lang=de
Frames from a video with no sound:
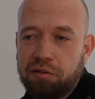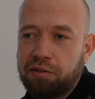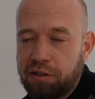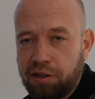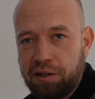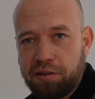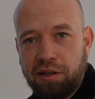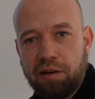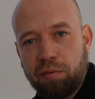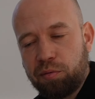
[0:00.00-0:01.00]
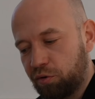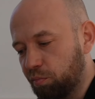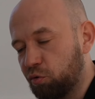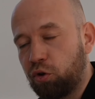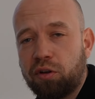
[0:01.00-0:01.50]
Das heißt, hier haben wir ein
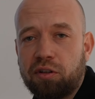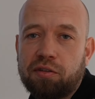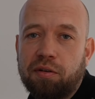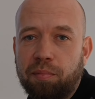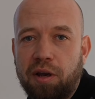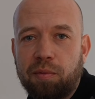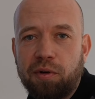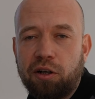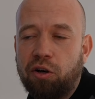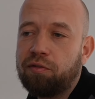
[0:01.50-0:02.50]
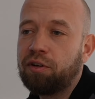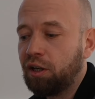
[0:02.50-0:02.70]
besonderes Merkmal drauf.